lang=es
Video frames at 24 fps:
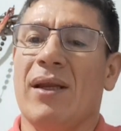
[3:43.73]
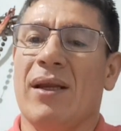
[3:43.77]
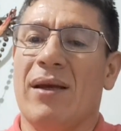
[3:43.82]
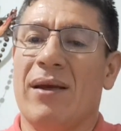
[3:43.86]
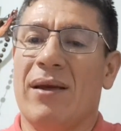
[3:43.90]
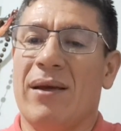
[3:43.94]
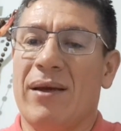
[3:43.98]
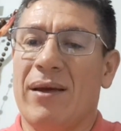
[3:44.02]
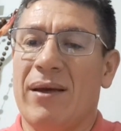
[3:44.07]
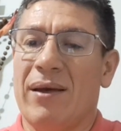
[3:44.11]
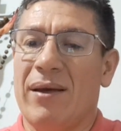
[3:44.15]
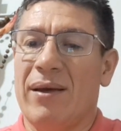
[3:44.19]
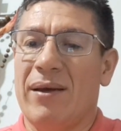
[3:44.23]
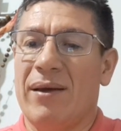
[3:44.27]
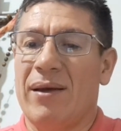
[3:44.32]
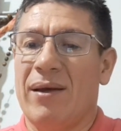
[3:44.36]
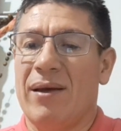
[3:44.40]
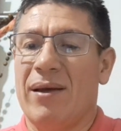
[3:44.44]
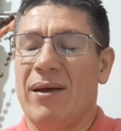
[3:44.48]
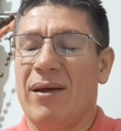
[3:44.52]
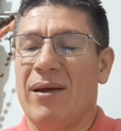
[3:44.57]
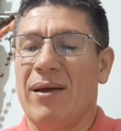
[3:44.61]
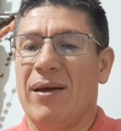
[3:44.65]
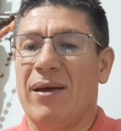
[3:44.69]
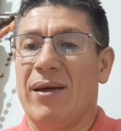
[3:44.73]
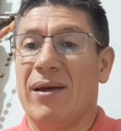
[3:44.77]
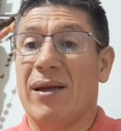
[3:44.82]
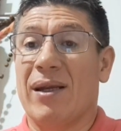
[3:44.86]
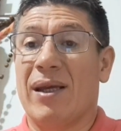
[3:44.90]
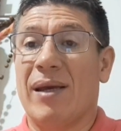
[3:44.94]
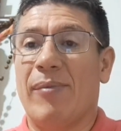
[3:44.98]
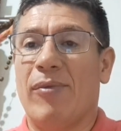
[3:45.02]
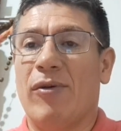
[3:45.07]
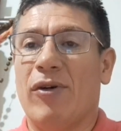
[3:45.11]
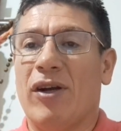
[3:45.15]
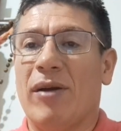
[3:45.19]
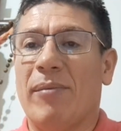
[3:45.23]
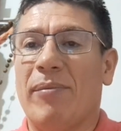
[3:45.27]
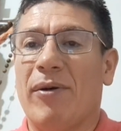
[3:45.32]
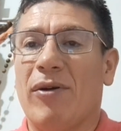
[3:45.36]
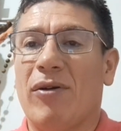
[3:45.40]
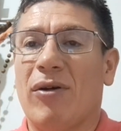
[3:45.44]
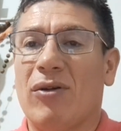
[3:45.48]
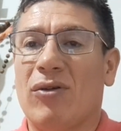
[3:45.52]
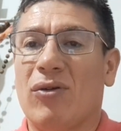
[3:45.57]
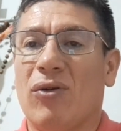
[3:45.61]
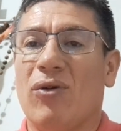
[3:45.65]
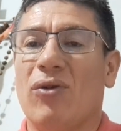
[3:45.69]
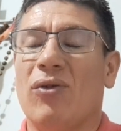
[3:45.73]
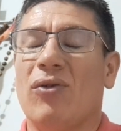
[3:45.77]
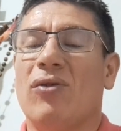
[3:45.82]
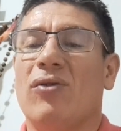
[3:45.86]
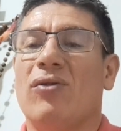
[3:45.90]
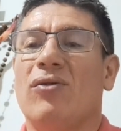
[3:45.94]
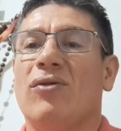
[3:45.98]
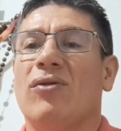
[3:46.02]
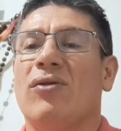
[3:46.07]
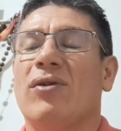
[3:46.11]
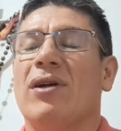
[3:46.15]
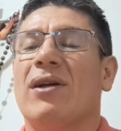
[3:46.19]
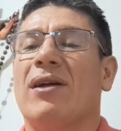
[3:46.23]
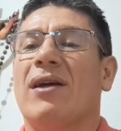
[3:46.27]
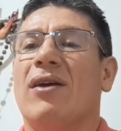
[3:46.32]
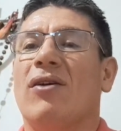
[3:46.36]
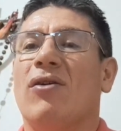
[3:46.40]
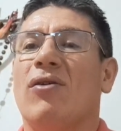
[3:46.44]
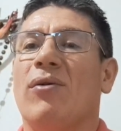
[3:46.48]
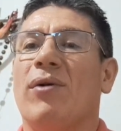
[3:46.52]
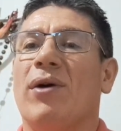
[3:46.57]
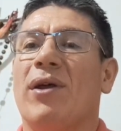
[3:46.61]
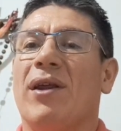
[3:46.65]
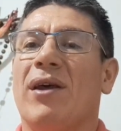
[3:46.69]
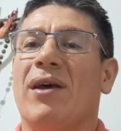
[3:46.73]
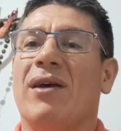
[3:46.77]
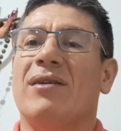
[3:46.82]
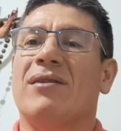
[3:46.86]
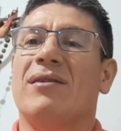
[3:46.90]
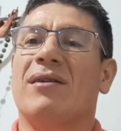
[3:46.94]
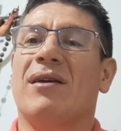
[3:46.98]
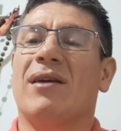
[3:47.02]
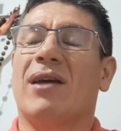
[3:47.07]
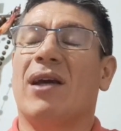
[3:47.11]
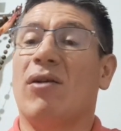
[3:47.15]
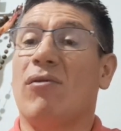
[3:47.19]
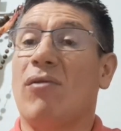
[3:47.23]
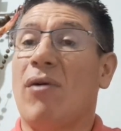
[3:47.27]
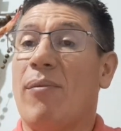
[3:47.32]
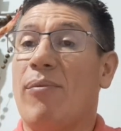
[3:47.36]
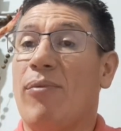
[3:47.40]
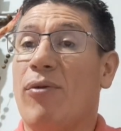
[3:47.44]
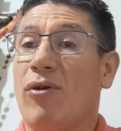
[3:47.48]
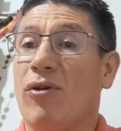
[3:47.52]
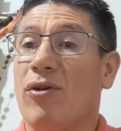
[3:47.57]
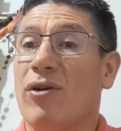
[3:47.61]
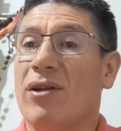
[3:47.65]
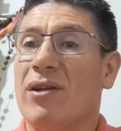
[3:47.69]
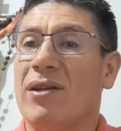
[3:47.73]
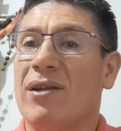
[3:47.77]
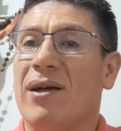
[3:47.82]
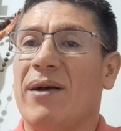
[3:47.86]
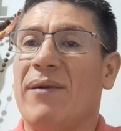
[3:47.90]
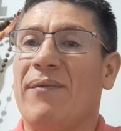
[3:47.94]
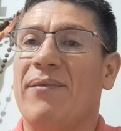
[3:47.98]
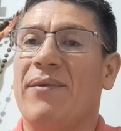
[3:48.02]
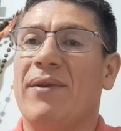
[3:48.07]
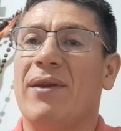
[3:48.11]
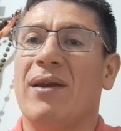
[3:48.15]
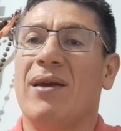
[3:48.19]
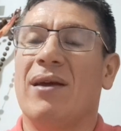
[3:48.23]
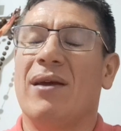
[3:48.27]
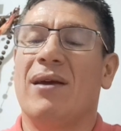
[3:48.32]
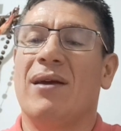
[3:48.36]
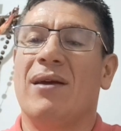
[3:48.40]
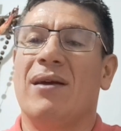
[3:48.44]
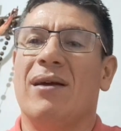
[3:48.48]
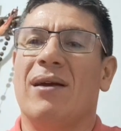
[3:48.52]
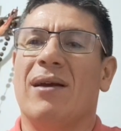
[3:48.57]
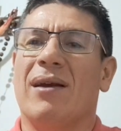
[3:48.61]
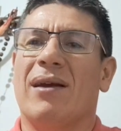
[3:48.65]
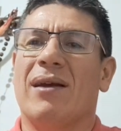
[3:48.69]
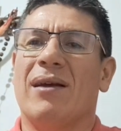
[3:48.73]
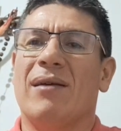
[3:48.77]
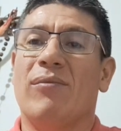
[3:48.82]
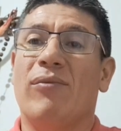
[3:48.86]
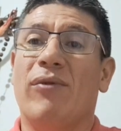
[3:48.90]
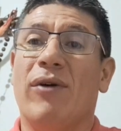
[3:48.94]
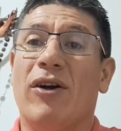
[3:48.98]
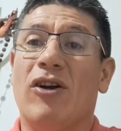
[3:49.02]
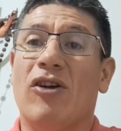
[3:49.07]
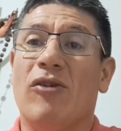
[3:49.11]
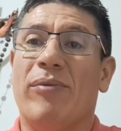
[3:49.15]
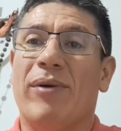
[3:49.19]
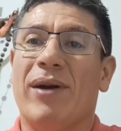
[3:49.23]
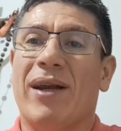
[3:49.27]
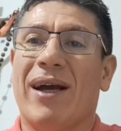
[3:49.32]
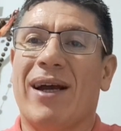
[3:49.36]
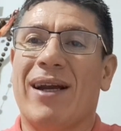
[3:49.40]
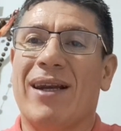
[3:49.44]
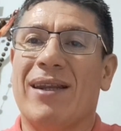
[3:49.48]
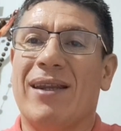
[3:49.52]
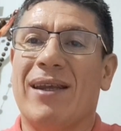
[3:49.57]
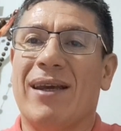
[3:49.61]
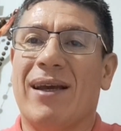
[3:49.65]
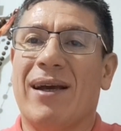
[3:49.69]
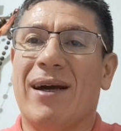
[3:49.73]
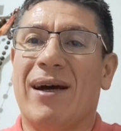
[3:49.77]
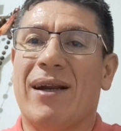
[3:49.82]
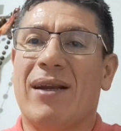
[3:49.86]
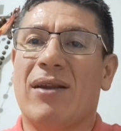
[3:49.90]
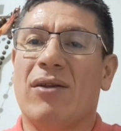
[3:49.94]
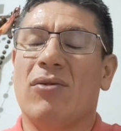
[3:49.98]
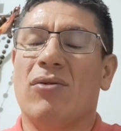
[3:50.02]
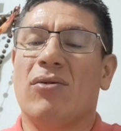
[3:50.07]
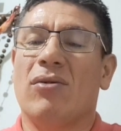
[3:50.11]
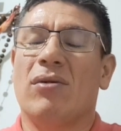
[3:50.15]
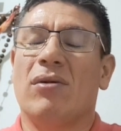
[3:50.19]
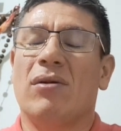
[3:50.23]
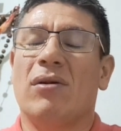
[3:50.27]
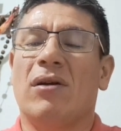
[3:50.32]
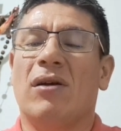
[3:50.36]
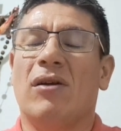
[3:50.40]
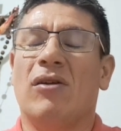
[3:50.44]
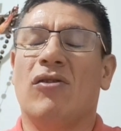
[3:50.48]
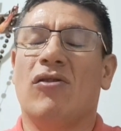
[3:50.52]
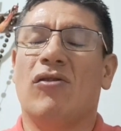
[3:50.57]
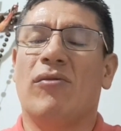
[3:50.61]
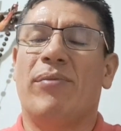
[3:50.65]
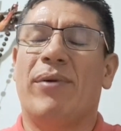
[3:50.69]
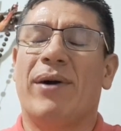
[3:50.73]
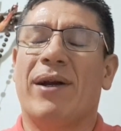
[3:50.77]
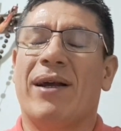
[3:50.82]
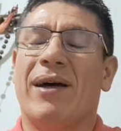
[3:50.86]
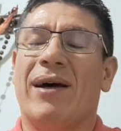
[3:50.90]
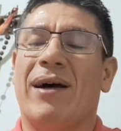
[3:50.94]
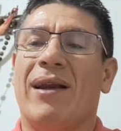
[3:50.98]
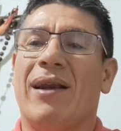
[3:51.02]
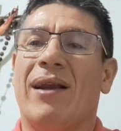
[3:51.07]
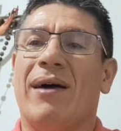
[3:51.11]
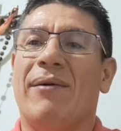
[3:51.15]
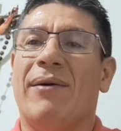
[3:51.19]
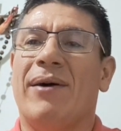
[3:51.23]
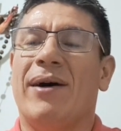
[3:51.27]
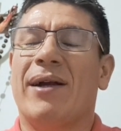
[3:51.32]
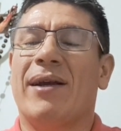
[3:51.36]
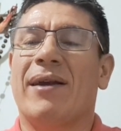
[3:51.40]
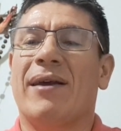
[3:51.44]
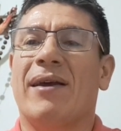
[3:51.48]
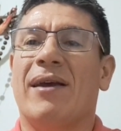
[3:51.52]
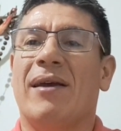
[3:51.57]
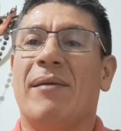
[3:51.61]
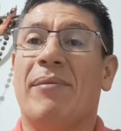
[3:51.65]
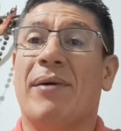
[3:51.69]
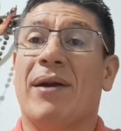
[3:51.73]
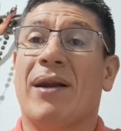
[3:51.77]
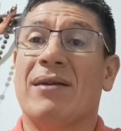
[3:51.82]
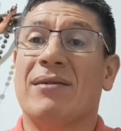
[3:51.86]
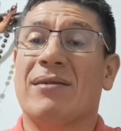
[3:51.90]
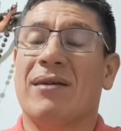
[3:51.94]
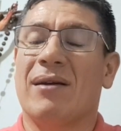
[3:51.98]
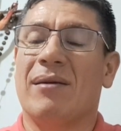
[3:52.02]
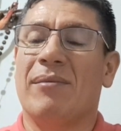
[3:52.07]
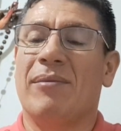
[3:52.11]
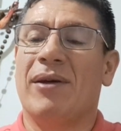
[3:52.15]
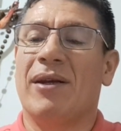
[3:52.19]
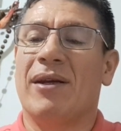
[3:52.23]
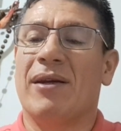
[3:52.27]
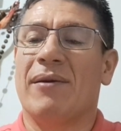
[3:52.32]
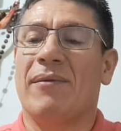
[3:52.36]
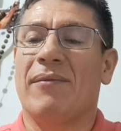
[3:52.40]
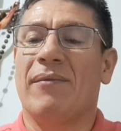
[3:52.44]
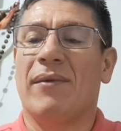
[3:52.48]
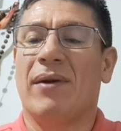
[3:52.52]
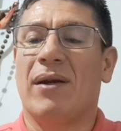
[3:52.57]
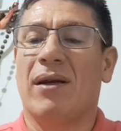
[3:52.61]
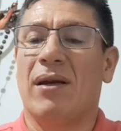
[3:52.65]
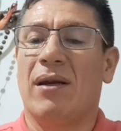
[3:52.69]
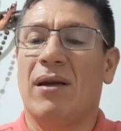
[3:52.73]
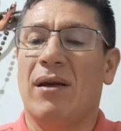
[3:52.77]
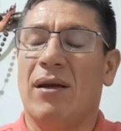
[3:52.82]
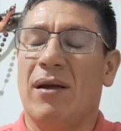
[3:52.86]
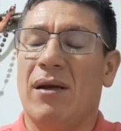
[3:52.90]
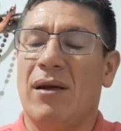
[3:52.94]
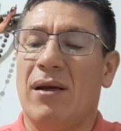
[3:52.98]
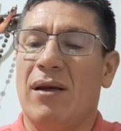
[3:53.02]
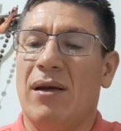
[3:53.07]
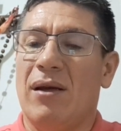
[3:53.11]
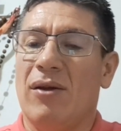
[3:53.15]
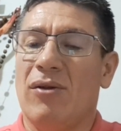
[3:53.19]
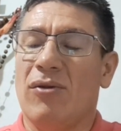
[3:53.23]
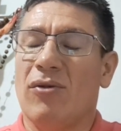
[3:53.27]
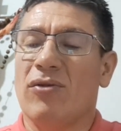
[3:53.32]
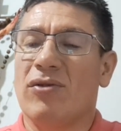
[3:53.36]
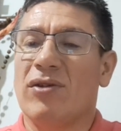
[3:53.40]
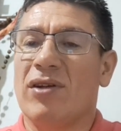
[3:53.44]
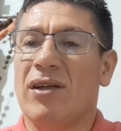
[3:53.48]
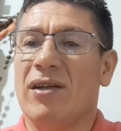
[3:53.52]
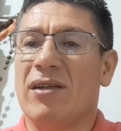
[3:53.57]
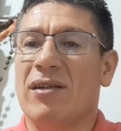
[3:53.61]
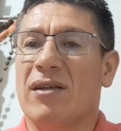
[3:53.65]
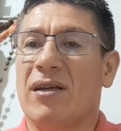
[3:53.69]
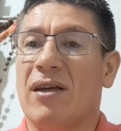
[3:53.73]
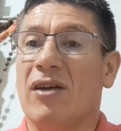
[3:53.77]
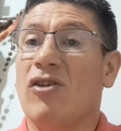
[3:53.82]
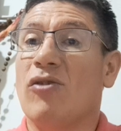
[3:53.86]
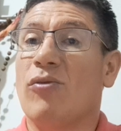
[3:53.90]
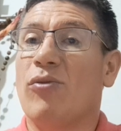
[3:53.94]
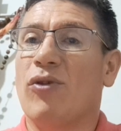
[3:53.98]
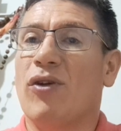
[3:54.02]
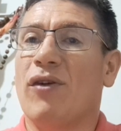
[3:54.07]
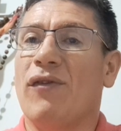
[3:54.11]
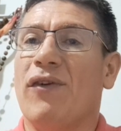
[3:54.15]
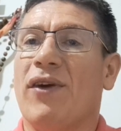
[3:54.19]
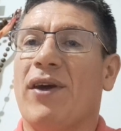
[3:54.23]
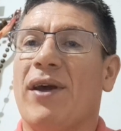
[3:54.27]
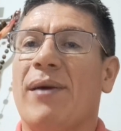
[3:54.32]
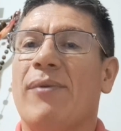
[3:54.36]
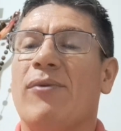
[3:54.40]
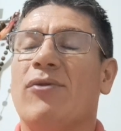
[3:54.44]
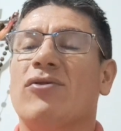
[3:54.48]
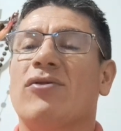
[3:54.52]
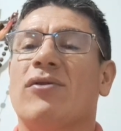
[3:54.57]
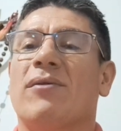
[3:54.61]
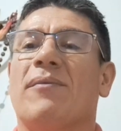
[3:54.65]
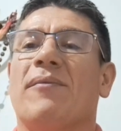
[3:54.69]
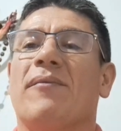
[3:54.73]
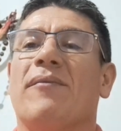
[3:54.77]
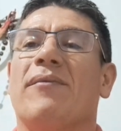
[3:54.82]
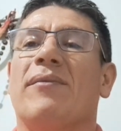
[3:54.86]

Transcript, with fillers: eh, el que pone pero a todo, ¿no? el que no obedece, el que no aporta, el que es bueno para criticar y no para alabar y para servir. Entonces, que nos purifiquemos